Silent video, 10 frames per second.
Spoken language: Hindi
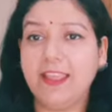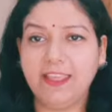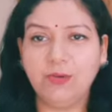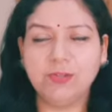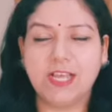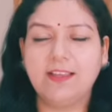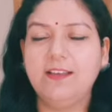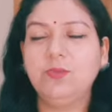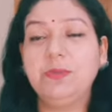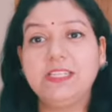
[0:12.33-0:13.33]
नहीं हो जाता
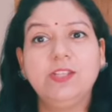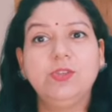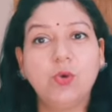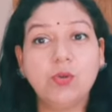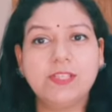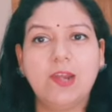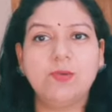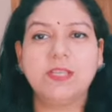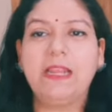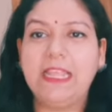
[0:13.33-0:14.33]
तो पिछले दो सालों
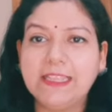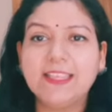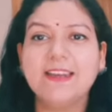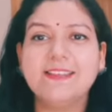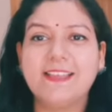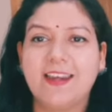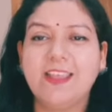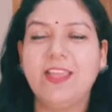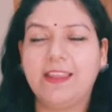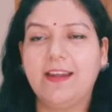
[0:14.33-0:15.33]
से मैंने इतने
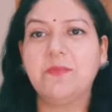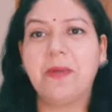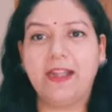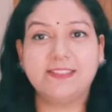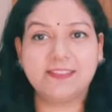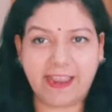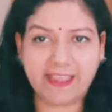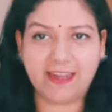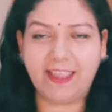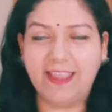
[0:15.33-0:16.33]
सारे हेयर कलर ब्रांड्स ट्राई
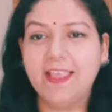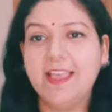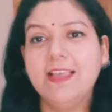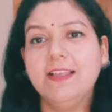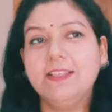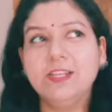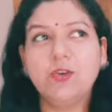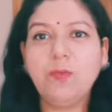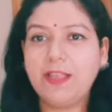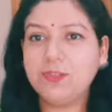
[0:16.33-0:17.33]
करे हैं
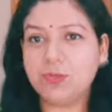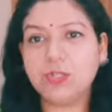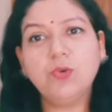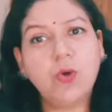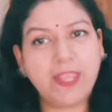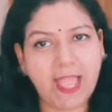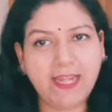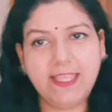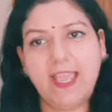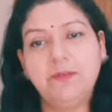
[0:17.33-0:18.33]
जिनको मैं सोचती हूँ
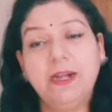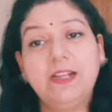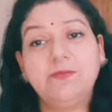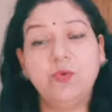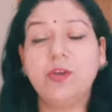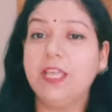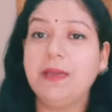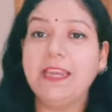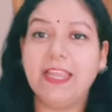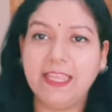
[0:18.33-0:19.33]
ऑर्गेनिक हैं बट वो कई
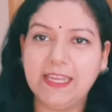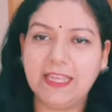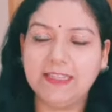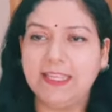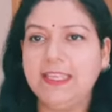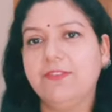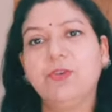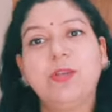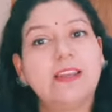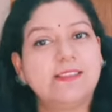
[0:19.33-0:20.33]
बार नहीं निकलते या फिर
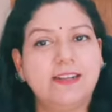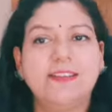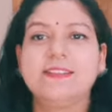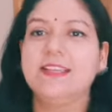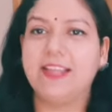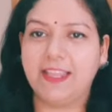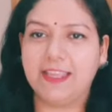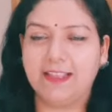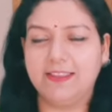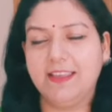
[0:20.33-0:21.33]
उनके रिजल्ट अच्छे नहीं
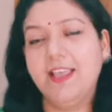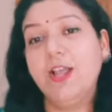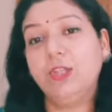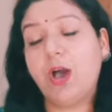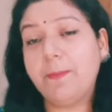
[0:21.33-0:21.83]
निकलते तो